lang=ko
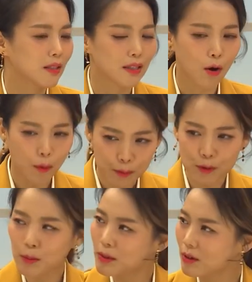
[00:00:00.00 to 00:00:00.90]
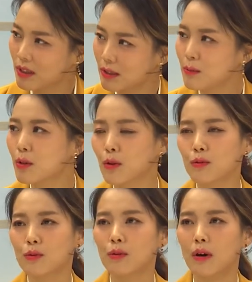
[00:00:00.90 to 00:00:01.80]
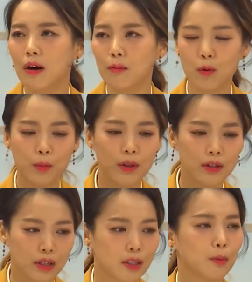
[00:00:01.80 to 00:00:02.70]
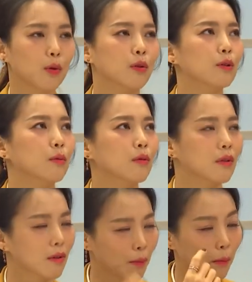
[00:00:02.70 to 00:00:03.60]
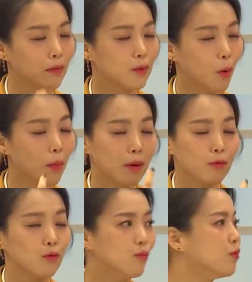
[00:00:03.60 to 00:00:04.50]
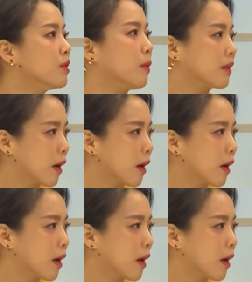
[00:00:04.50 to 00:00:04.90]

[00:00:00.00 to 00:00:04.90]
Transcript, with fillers: 진짜 커피숍에서 이렇게 쓰면서도 볼펜을 이렇게 집어 던지면서 정말 눈물이 막